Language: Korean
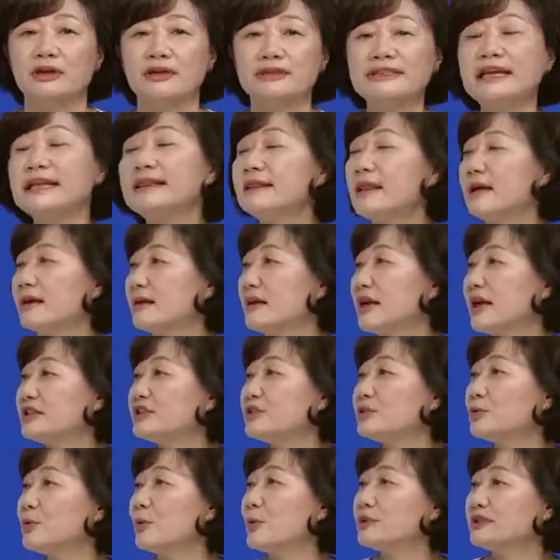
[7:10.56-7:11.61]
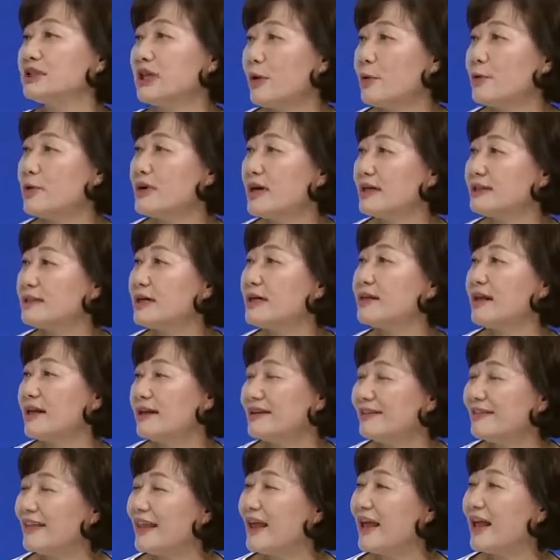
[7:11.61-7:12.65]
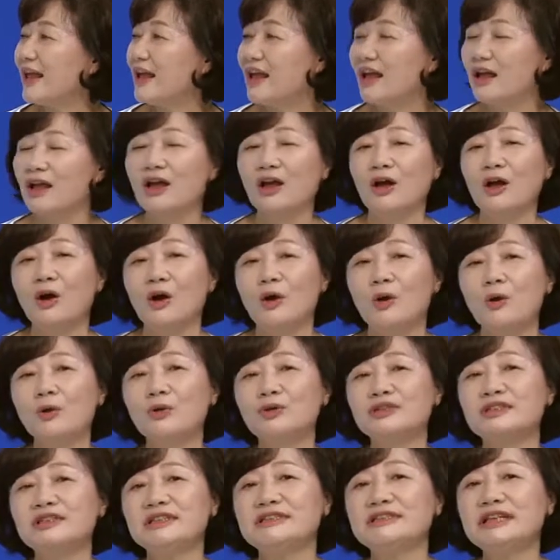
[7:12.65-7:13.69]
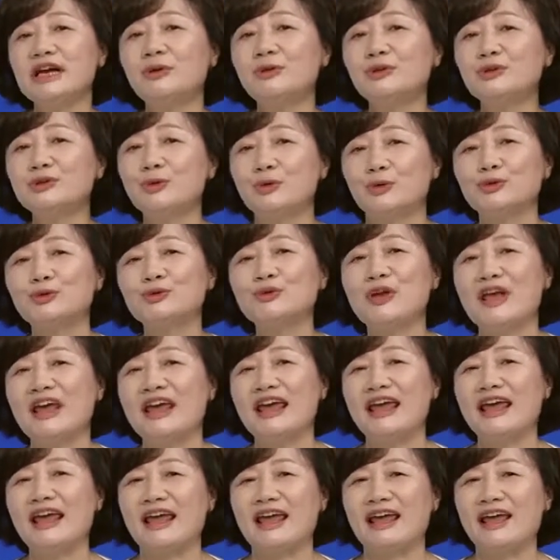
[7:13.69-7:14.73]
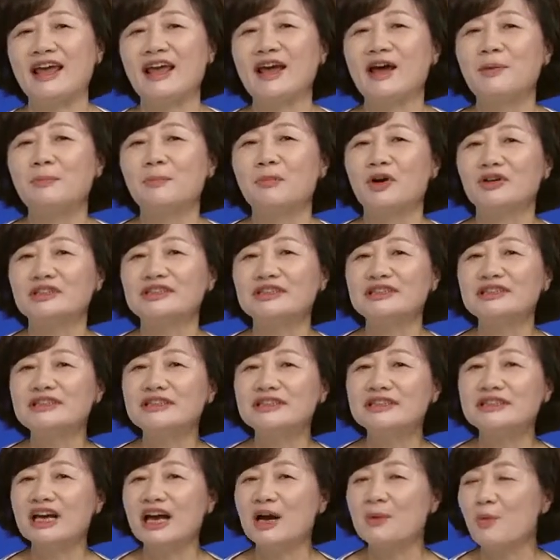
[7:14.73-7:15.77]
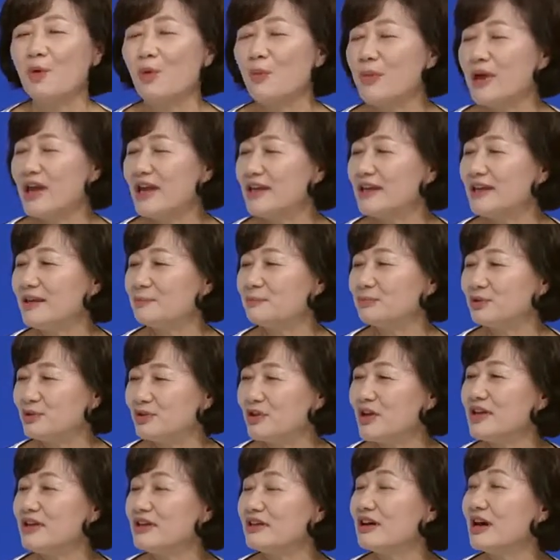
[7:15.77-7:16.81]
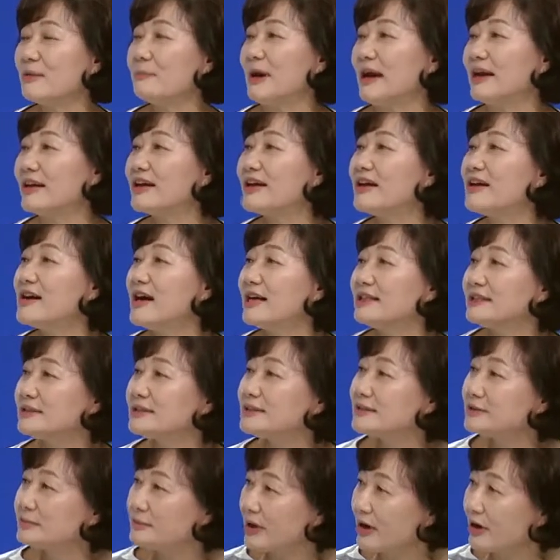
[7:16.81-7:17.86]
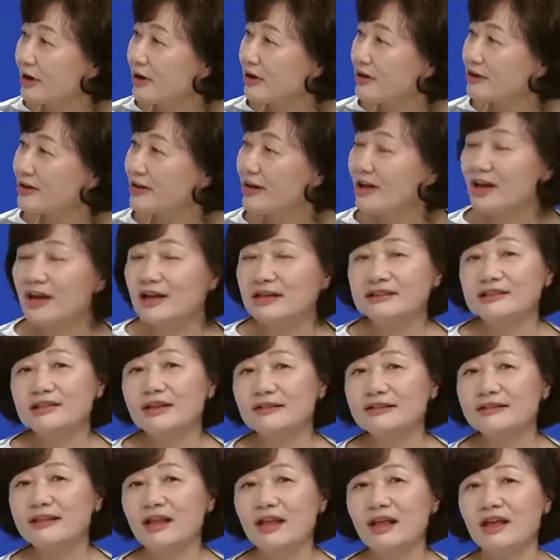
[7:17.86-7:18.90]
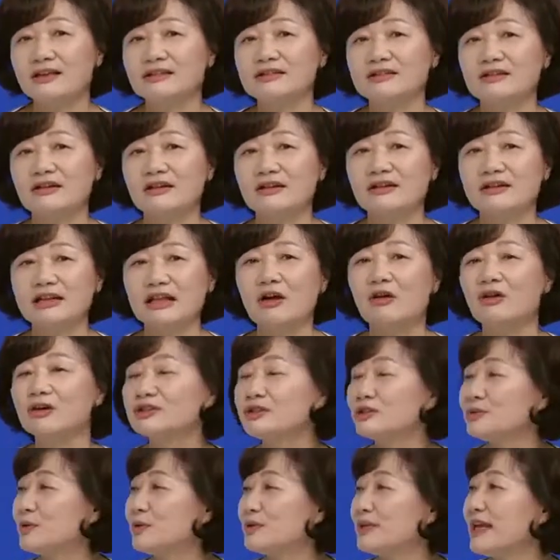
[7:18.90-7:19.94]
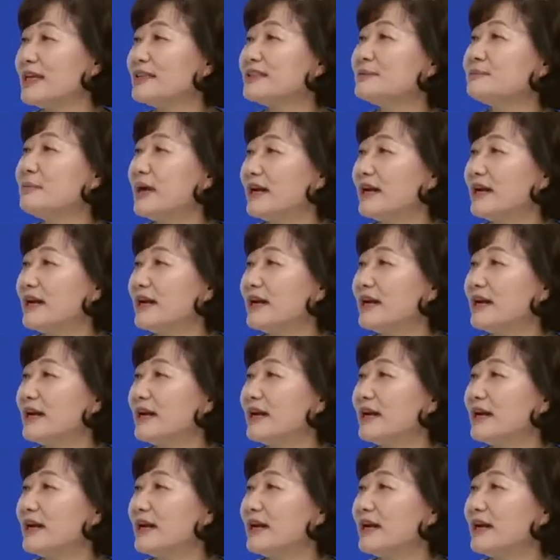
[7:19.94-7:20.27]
세탁을 하시고 샤워를 하셔야 되는데 네. 혹시 샤워 도중에 뭐 진드기가 몸에 붙어 있는 걸 발견을 하셨으면 절대 그걸 그냥 억지로 떼지